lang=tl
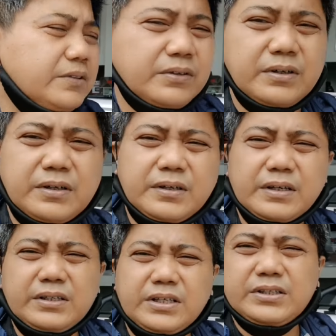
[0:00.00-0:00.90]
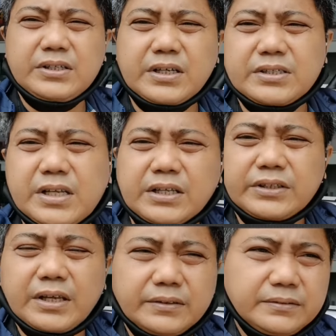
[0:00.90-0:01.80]
So, i-discuss
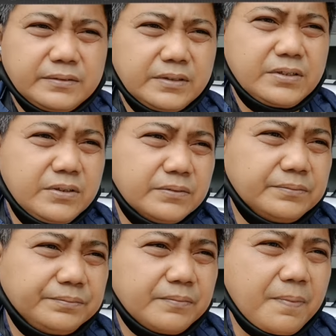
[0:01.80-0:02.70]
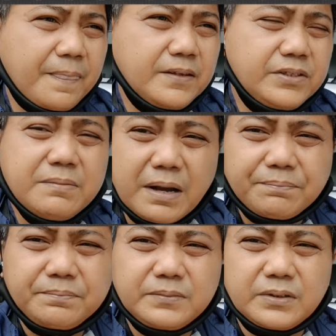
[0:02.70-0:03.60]
natin is yung
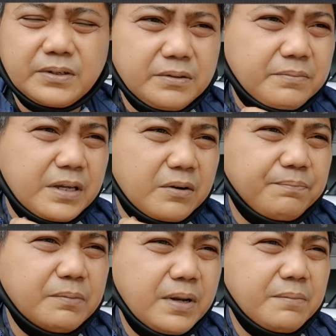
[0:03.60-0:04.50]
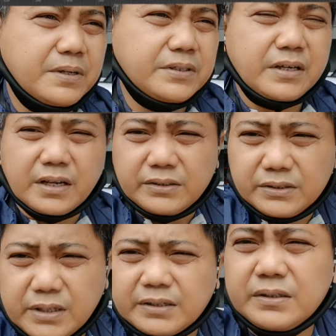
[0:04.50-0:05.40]
CMAP o yung may problema sa
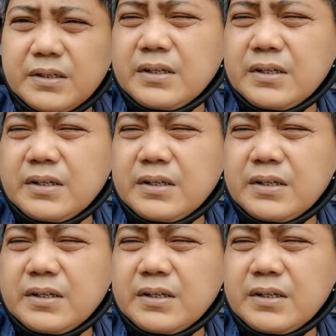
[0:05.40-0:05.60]
credit card.